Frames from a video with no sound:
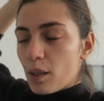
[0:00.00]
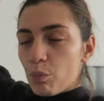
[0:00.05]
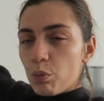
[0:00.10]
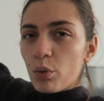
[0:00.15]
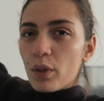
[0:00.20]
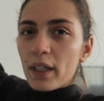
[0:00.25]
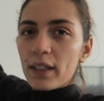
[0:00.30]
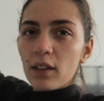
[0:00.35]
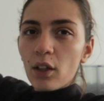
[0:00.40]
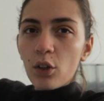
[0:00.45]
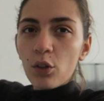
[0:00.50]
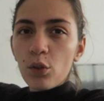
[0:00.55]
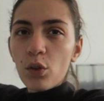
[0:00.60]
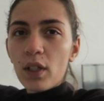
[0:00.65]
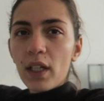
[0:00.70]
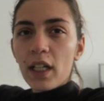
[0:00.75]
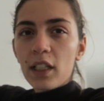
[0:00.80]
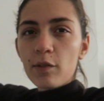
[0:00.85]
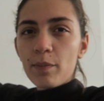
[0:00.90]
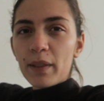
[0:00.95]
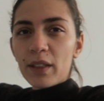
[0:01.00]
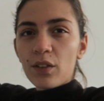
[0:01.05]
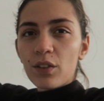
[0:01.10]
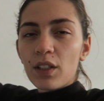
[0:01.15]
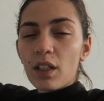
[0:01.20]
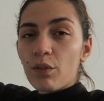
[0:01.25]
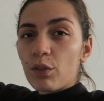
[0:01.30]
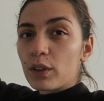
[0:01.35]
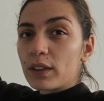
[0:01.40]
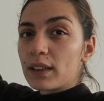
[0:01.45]
et pour étendre le linge parce que
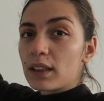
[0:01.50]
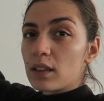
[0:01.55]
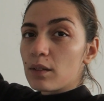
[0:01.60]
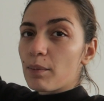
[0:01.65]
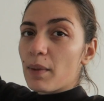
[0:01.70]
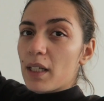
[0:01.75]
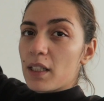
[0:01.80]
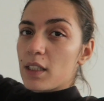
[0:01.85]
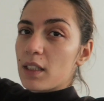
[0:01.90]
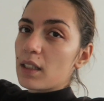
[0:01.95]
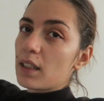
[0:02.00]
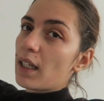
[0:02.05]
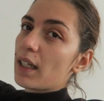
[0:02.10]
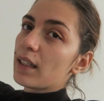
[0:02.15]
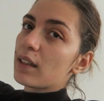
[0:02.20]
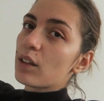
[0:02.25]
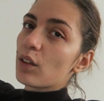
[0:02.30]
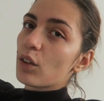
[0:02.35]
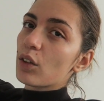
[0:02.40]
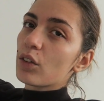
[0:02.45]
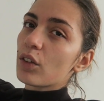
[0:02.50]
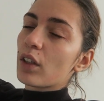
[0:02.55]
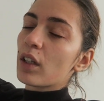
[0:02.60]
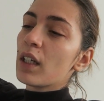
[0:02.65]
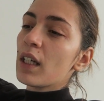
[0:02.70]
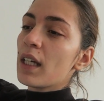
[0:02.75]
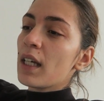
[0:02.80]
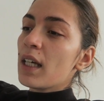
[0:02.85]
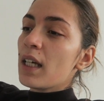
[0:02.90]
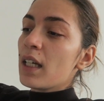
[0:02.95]
j'avais aussi une machine à étendre.
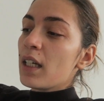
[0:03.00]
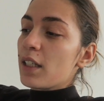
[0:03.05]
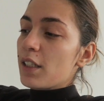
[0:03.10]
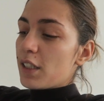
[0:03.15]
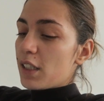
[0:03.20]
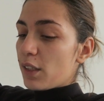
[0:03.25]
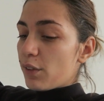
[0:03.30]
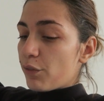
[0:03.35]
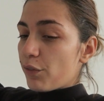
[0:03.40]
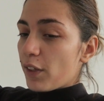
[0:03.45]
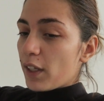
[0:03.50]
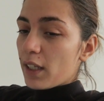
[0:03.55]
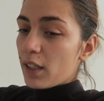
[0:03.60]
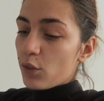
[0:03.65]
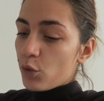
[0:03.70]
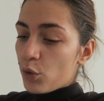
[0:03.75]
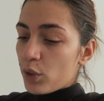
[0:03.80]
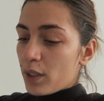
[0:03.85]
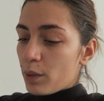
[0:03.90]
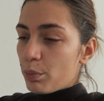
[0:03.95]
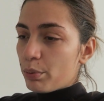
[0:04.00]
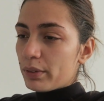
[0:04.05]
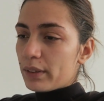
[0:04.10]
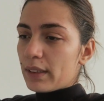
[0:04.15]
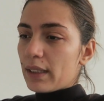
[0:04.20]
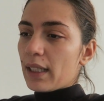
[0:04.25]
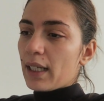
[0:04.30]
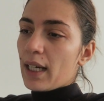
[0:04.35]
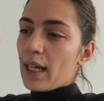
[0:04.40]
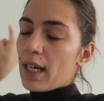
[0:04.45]
J'ai fait du
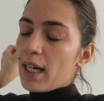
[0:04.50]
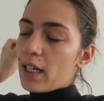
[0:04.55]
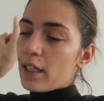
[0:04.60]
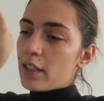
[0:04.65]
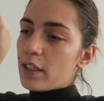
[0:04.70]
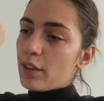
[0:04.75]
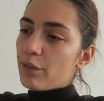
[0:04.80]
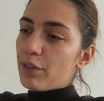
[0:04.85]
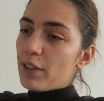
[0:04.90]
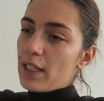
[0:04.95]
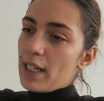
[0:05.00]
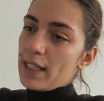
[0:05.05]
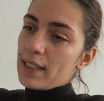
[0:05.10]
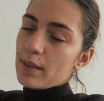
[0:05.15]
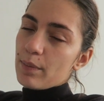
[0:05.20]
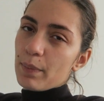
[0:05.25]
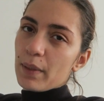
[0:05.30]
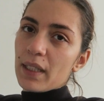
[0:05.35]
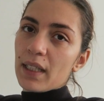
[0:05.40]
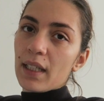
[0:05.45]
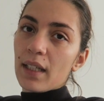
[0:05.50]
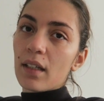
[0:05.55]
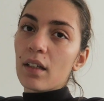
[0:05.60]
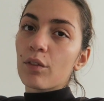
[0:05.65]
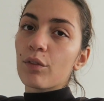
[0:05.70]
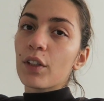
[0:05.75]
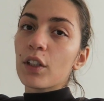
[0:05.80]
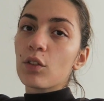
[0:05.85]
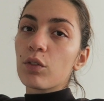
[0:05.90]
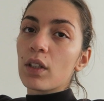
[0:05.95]
dépoussiérage, j'ai fait l'aspi et
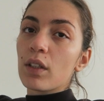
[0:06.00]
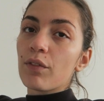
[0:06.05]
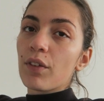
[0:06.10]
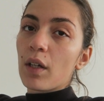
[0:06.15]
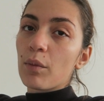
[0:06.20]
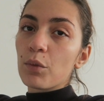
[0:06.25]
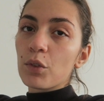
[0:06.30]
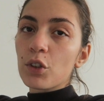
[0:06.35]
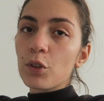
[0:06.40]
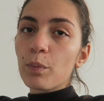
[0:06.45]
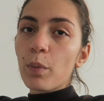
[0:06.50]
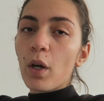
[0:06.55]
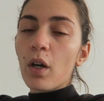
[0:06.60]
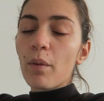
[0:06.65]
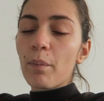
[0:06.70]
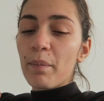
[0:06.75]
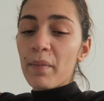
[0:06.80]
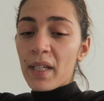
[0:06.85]
en fait je voulais faire mon sport